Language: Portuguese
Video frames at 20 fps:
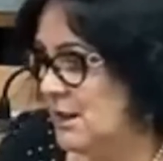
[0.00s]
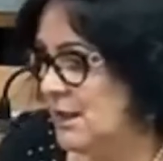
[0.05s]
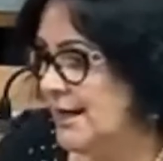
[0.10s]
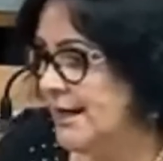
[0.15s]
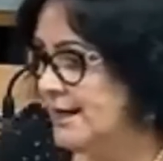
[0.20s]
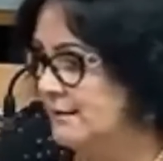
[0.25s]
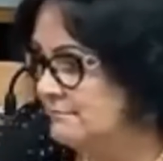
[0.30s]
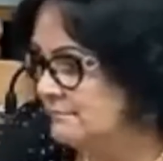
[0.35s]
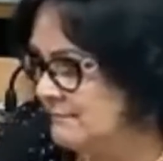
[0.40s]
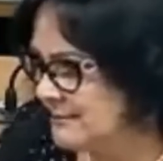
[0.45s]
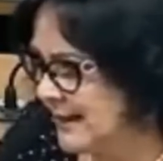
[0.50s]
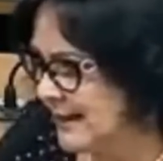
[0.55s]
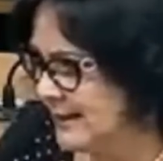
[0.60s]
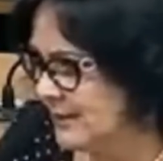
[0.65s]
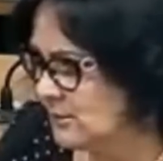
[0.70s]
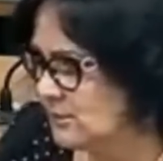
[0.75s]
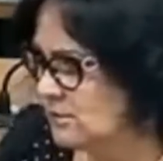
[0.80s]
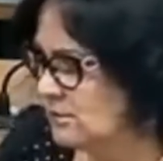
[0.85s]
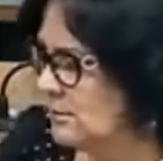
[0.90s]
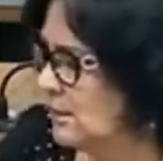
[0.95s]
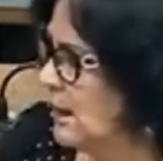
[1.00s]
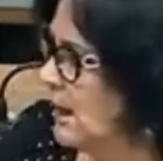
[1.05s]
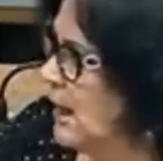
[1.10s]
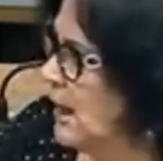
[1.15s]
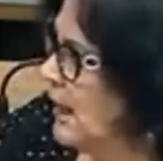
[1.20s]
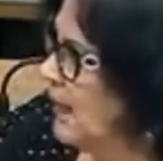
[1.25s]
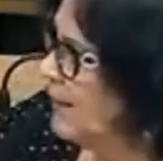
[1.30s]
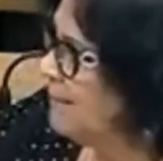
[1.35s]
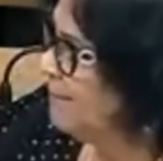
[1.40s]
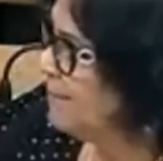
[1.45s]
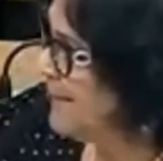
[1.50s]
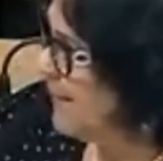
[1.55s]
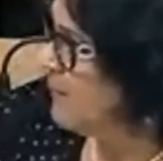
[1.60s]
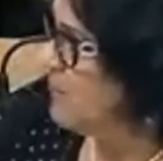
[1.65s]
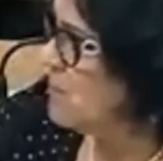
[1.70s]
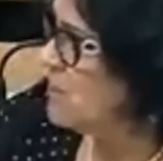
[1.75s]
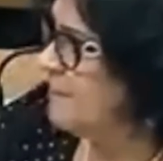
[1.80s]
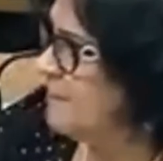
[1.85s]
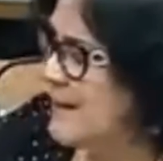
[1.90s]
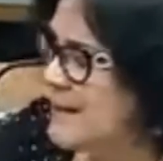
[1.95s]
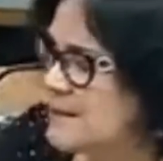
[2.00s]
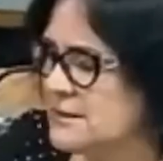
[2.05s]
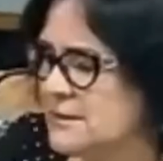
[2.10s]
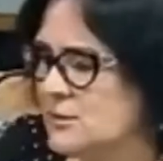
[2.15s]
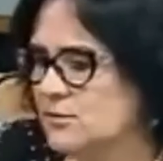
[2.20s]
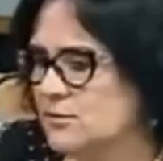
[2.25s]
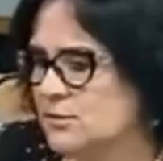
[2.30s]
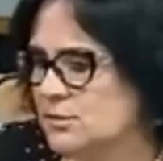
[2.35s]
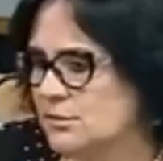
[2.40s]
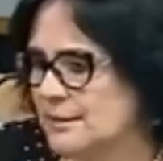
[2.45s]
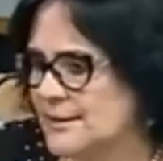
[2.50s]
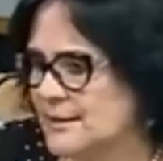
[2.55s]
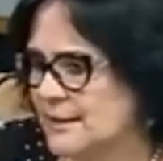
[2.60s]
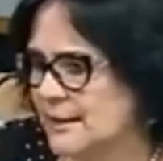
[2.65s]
Entendo a preocupação dos dois